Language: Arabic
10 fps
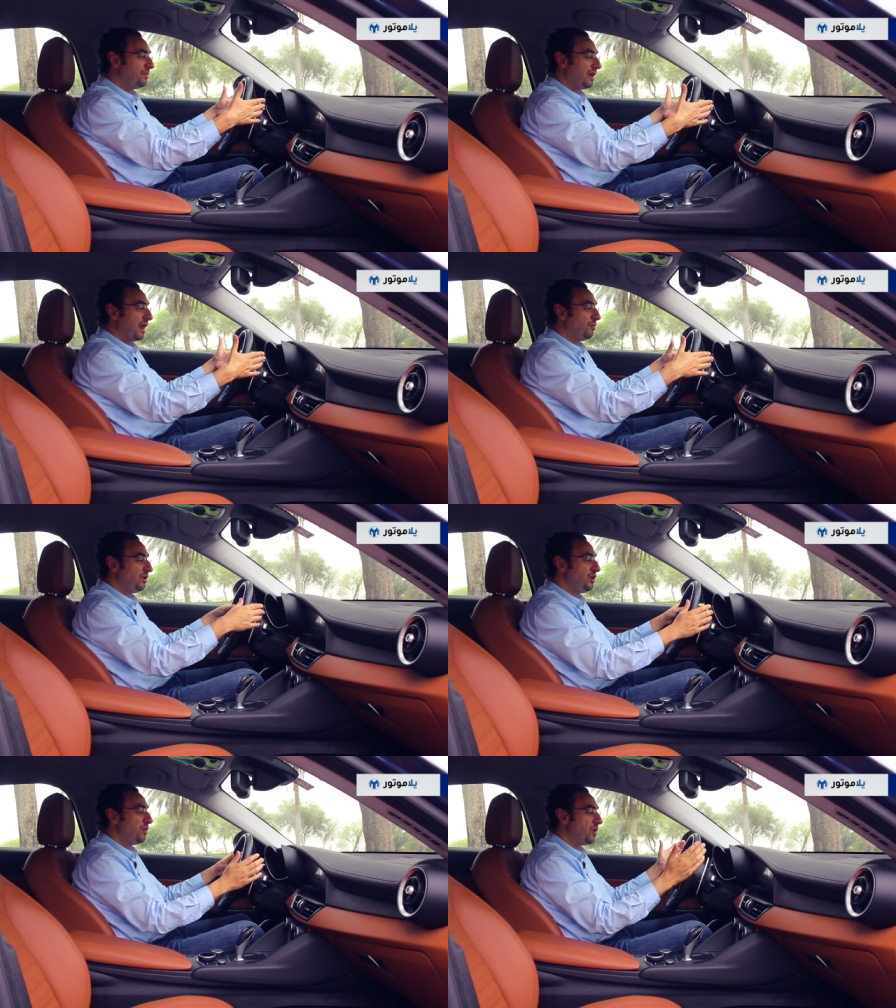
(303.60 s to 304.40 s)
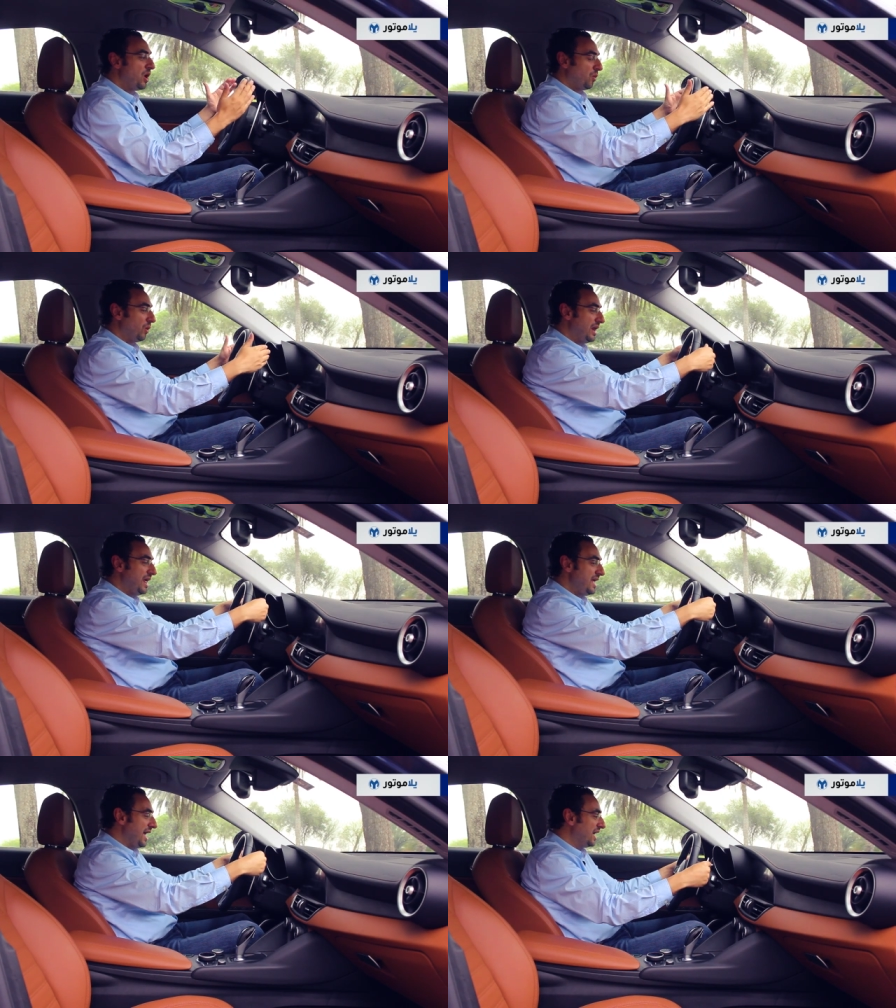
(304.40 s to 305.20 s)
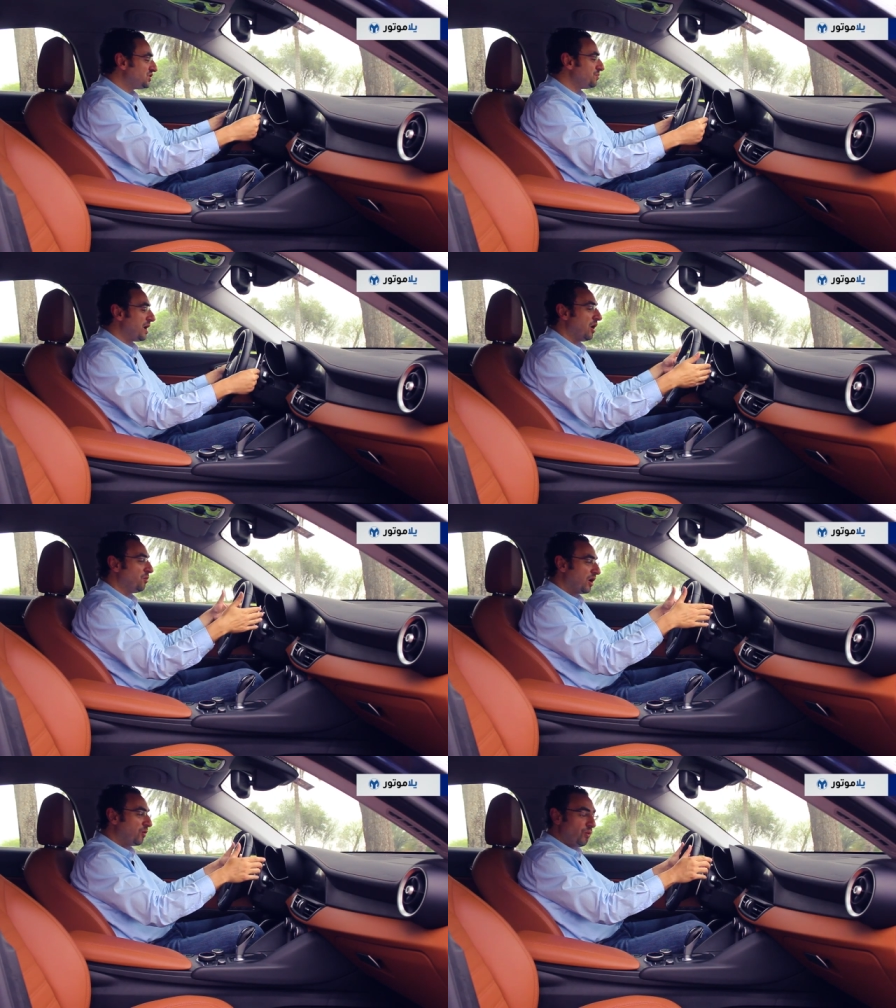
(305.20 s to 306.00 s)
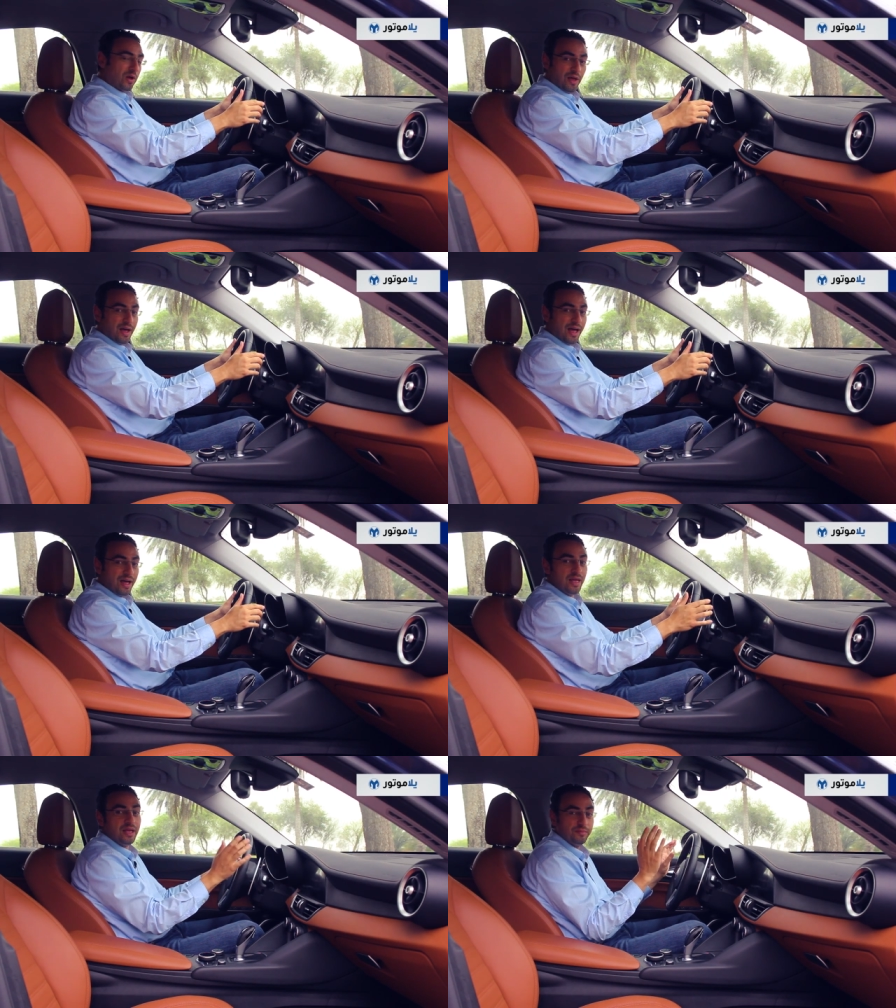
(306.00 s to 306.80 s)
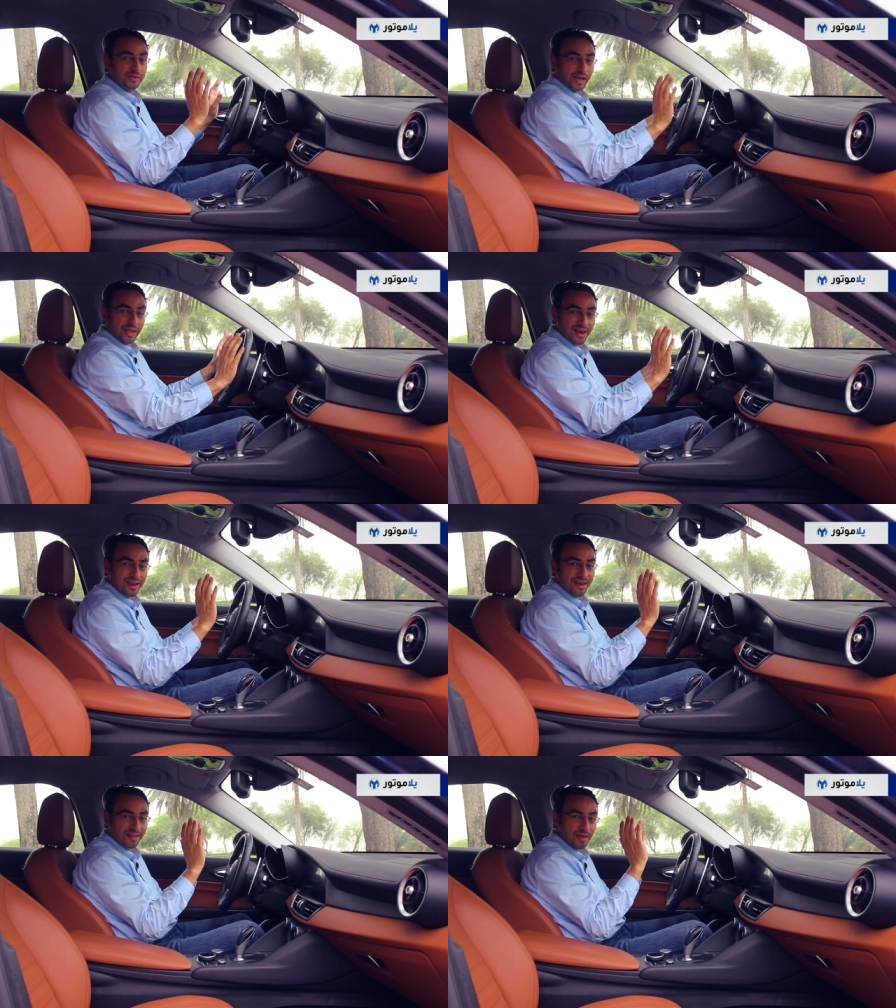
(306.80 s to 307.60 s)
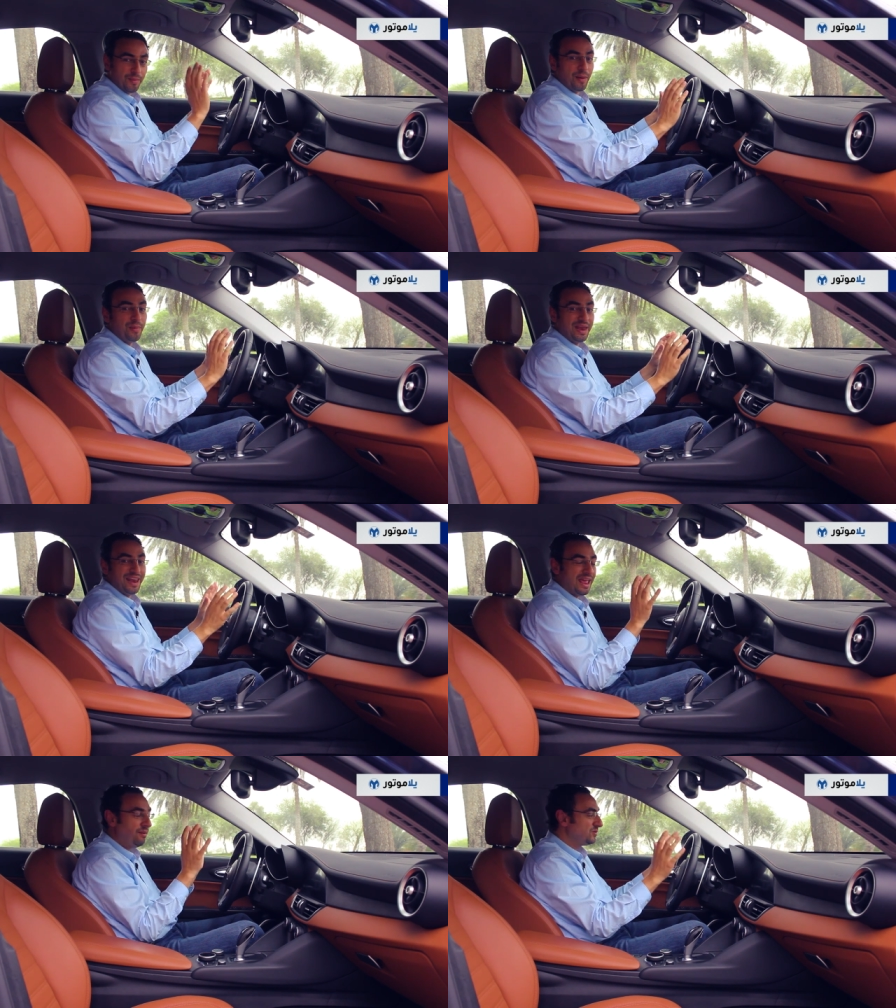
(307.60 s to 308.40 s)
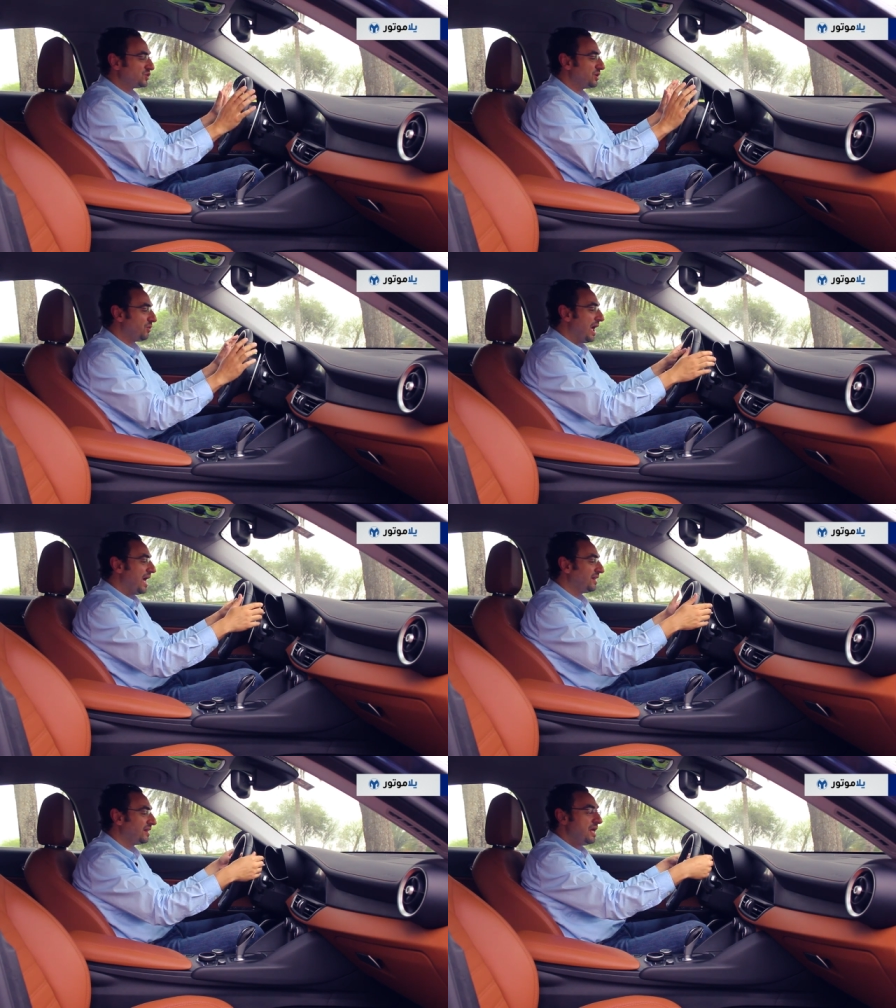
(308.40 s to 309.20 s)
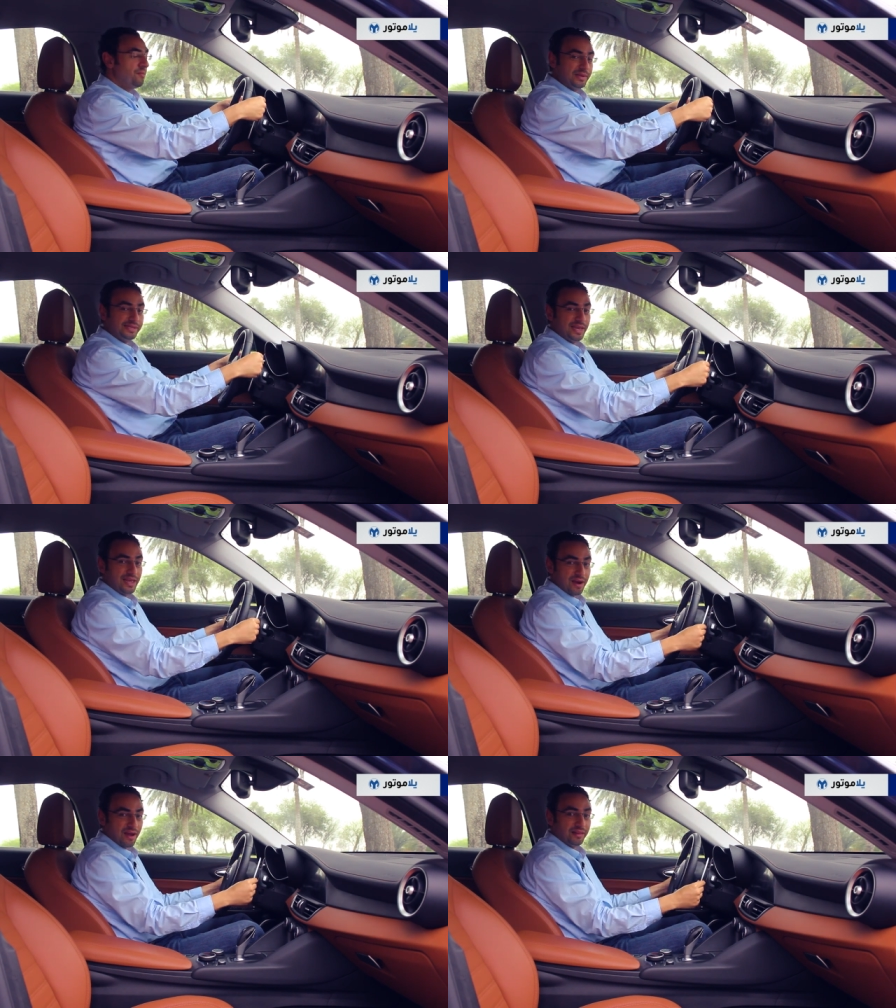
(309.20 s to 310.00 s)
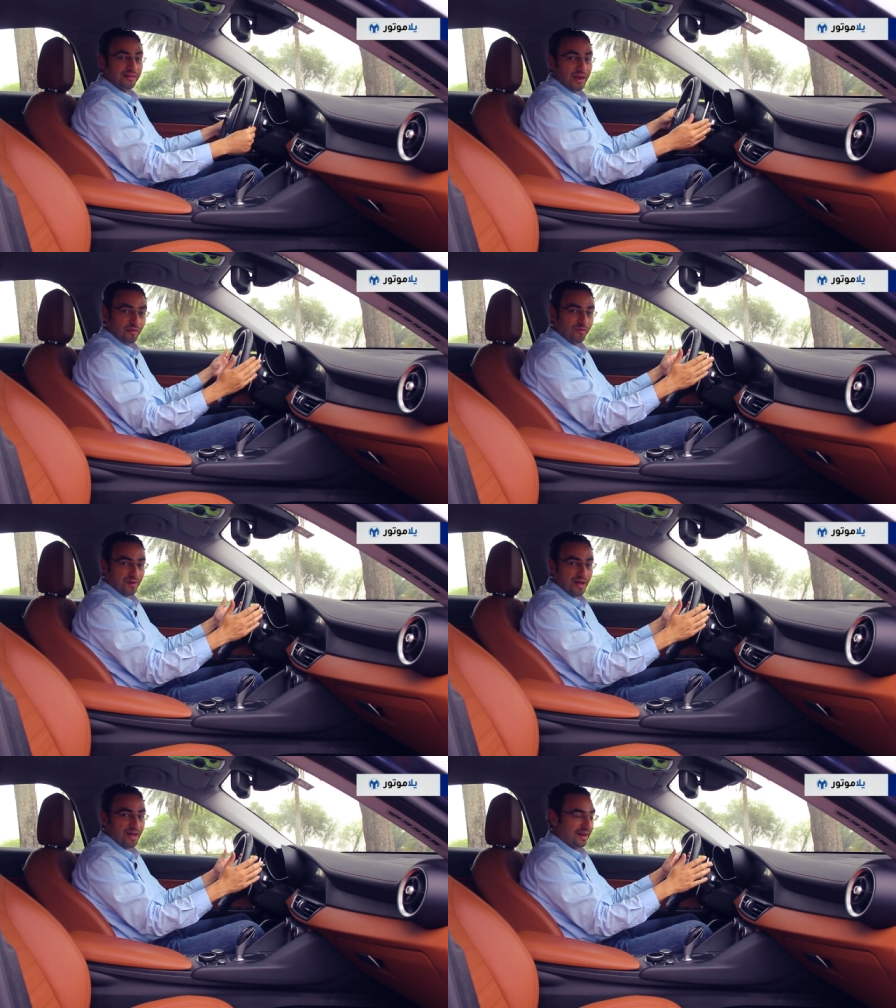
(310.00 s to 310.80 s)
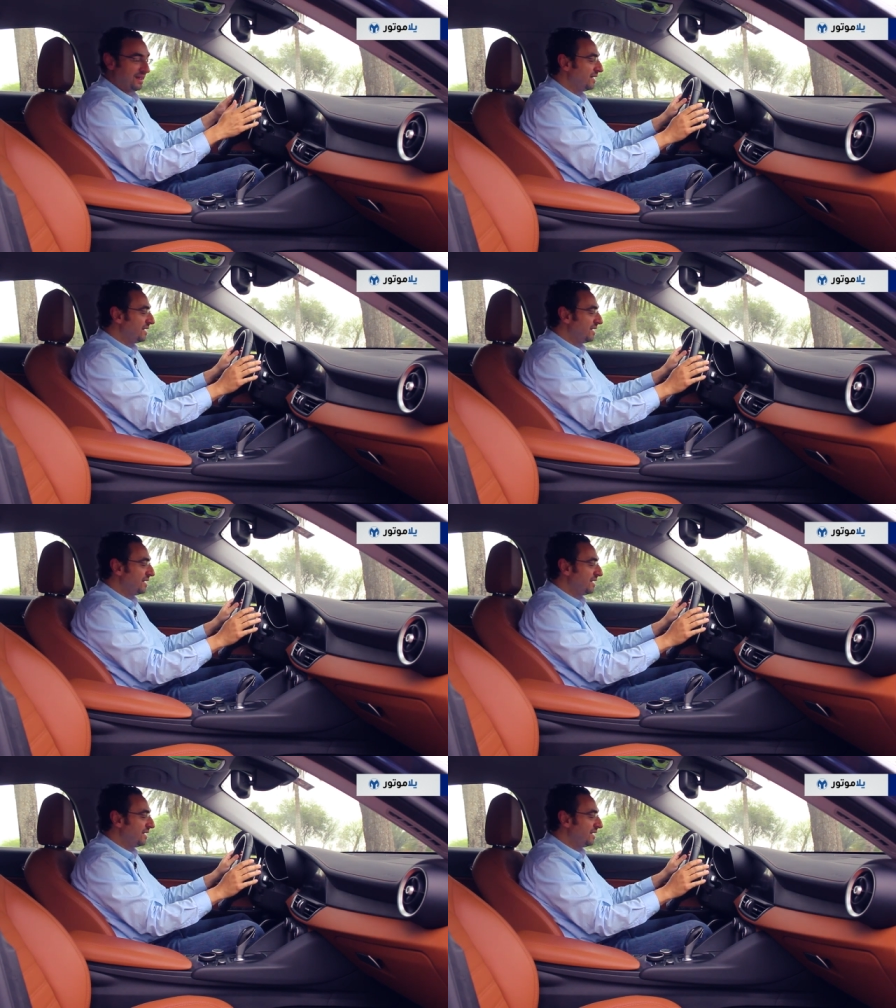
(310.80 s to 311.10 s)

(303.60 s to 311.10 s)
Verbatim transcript: من الألمنيوم واللي هي حجمها ومقوقعها بذكرني تماما أن هي مستوحاة من سيارات الفراري